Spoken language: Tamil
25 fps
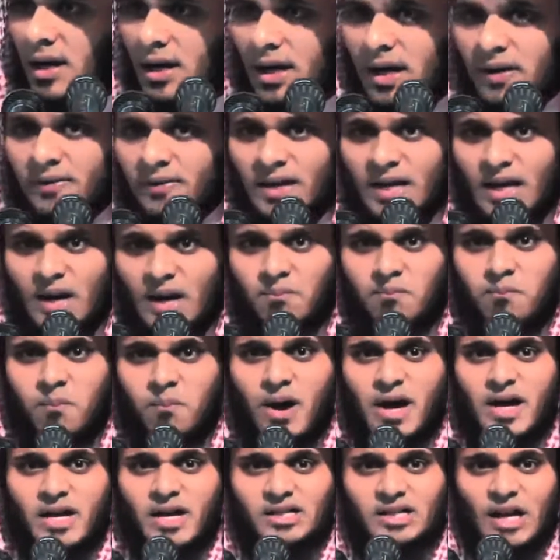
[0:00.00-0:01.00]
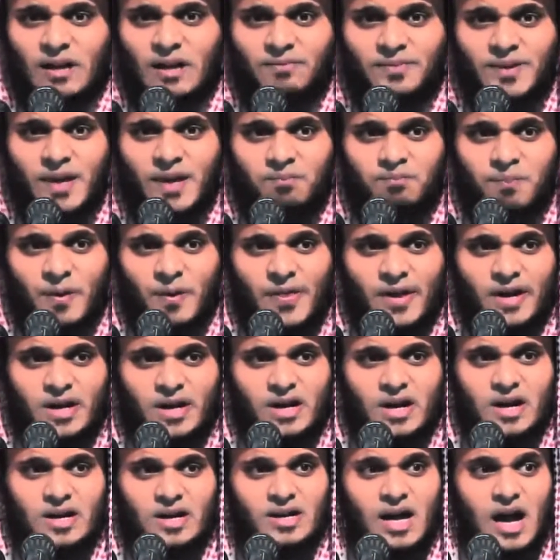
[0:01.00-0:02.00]
அந்த ரப்பை
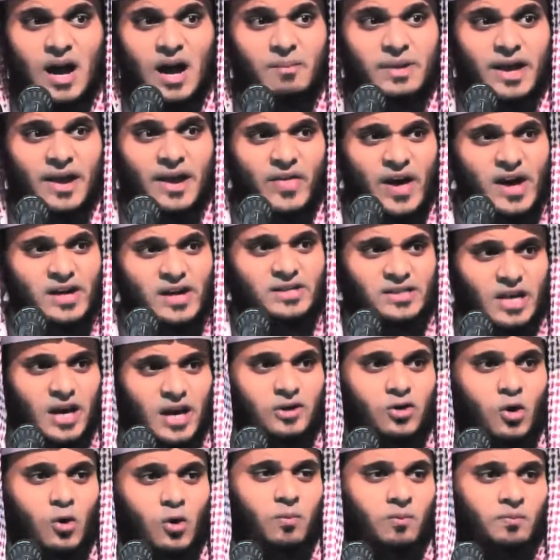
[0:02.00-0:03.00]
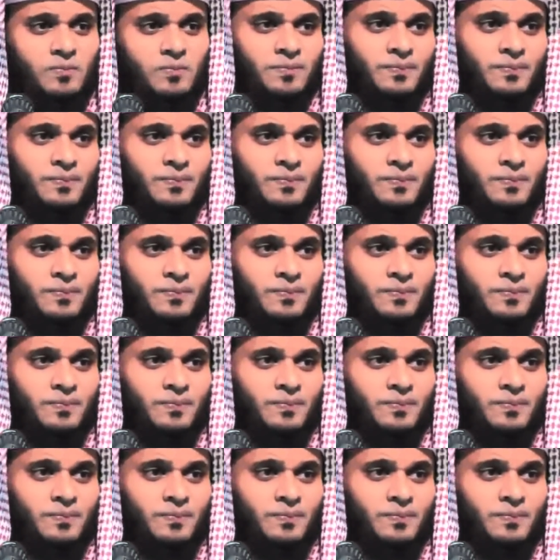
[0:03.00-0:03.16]
சந்திப்பதற்கு நாம் எதை செய்தோம்